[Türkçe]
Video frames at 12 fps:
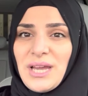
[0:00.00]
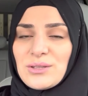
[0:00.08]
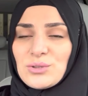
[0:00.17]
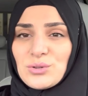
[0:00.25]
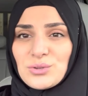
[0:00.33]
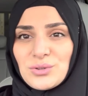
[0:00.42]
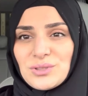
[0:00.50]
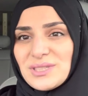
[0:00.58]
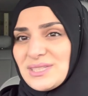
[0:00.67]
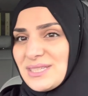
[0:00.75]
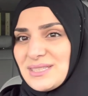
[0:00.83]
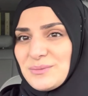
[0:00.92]

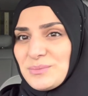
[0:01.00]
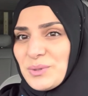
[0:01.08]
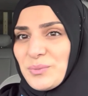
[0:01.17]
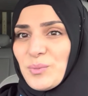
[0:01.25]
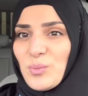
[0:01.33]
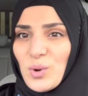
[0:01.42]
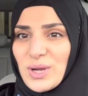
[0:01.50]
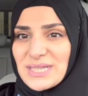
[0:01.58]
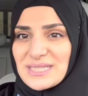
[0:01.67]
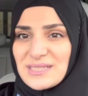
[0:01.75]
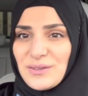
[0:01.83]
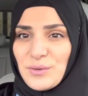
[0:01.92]
Doktorda dediğim gibi
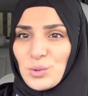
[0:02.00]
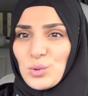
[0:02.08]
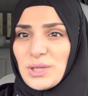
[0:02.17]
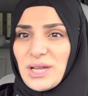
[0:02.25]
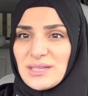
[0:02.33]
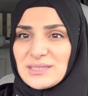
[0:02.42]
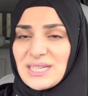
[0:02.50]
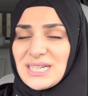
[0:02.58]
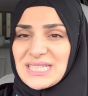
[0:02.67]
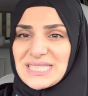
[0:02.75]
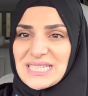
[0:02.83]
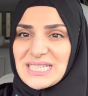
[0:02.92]
boğazında ve kulağında
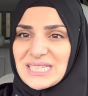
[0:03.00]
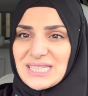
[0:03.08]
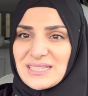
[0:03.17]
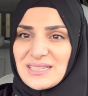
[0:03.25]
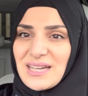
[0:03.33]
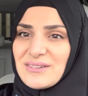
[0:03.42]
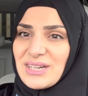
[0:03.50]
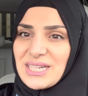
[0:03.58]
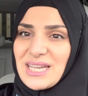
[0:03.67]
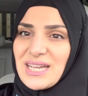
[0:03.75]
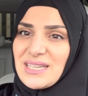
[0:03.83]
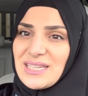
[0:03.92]
kızarıklıklar var.
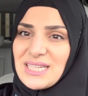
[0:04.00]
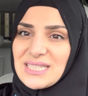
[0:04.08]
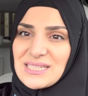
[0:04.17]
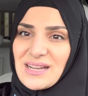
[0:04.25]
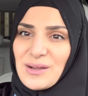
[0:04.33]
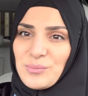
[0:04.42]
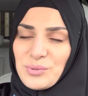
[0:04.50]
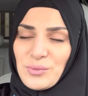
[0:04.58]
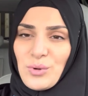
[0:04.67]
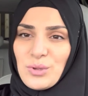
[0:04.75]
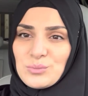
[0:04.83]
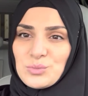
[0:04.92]
Yani iltihap
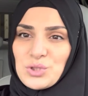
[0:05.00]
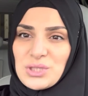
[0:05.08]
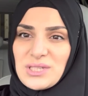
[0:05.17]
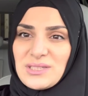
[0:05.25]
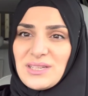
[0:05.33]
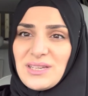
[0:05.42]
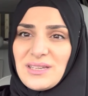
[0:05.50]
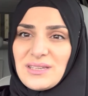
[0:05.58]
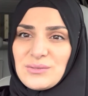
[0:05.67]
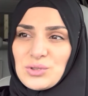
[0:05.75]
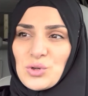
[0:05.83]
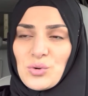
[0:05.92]
olmuş dedi.
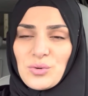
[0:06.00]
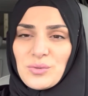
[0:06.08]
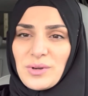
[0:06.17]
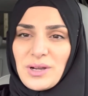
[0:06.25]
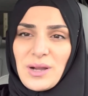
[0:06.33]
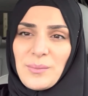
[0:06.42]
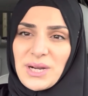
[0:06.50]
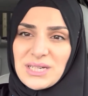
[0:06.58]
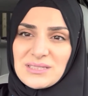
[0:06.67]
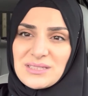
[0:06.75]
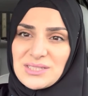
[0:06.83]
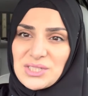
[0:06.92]
E, çok
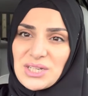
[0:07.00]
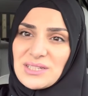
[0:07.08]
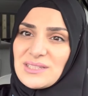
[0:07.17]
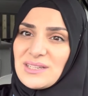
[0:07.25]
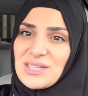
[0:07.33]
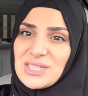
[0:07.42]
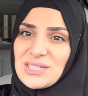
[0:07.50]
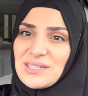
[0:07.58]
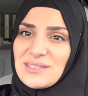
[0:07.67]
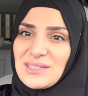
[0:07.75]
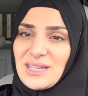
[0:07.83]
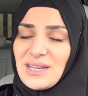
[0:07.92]
abartılacak
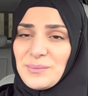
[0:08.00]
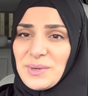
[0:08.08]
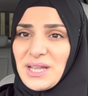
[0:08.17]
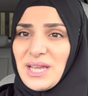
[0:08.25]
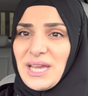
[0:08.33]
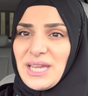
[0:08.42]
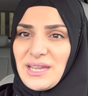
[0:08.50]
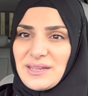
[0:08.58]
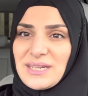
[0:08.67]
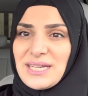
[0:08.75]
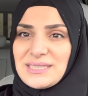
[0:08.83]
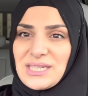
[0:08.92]
derecede değil ama
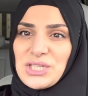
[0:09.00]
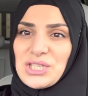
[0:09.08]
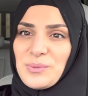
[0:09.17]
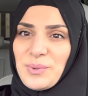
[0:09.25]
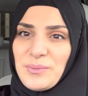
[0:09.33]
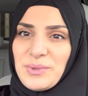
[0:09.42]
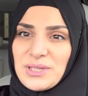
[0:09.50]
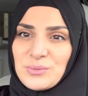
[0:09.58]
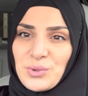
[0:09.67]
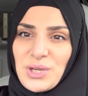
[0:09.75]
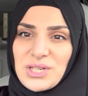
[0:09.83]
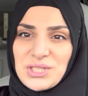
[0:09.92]
yani ateş yapabilir
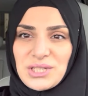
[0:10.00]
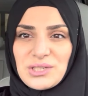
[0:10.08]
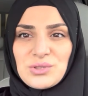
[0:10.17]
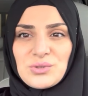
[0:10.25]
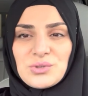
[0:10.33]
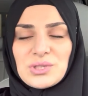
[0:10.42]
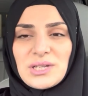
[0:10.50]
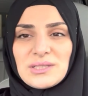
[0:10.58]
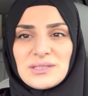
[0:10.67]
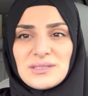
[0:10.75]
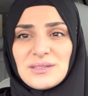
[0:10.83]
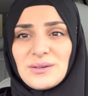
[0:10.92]
bu yaştaki çocuğa
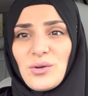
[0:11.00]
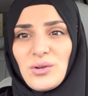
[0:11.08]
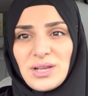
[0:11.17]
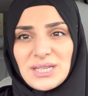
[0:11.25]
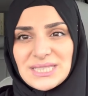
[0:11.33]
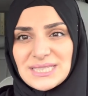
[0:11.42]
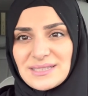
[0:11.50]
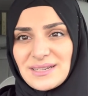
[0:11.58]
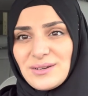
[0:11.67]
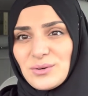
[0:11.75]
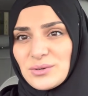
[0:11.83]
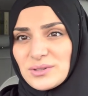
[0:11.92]
dedi. Öylelik
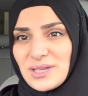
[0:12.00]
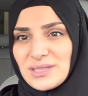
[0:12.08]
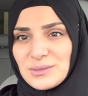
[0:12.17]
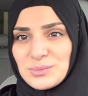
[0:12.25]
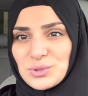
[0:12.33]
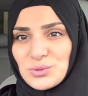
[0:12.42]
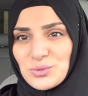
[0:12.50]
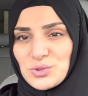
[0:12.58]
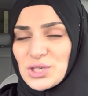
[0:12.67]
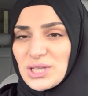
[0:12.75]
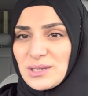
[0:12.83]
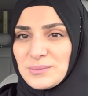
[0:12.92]
sıra oradan da bir
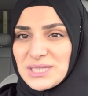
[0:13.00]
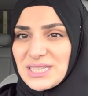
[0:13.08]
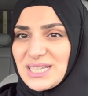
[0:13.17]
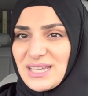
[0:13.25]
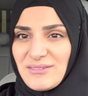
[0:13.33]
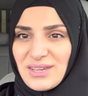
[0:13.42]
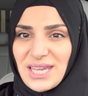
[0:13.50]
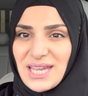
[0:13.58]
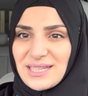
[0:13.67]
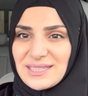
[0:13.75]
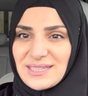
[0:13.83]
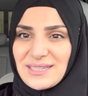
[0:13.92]
sonuç alamadan eve
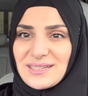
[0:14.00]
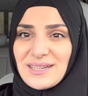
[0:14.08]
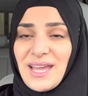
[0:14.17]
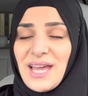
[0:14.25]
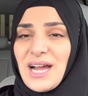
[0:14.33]
geldik geri.